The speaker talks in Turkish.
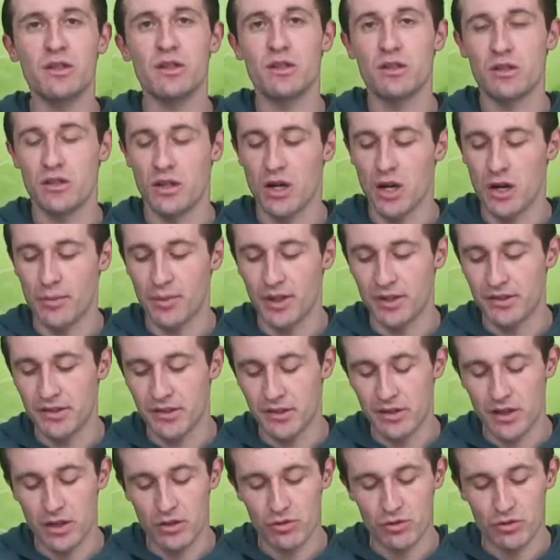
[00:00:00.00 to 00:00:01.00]
arda
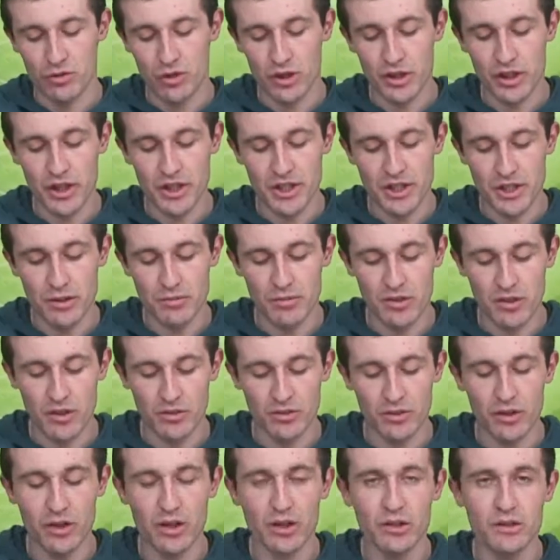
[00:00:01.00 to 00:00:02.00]
kaybettikten sonra geçtiğimiz
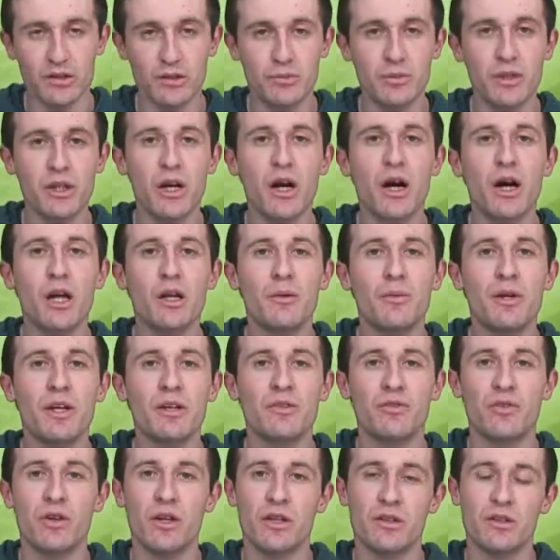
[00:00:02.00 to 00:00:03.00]
hafta aldığı bir
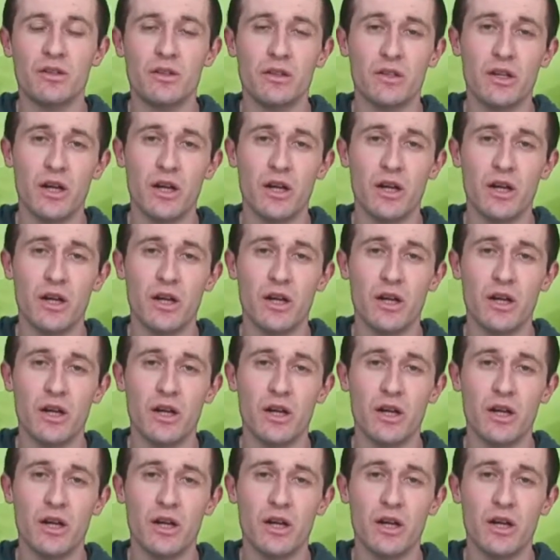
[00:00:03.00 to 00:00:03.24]
galibiyet vardı.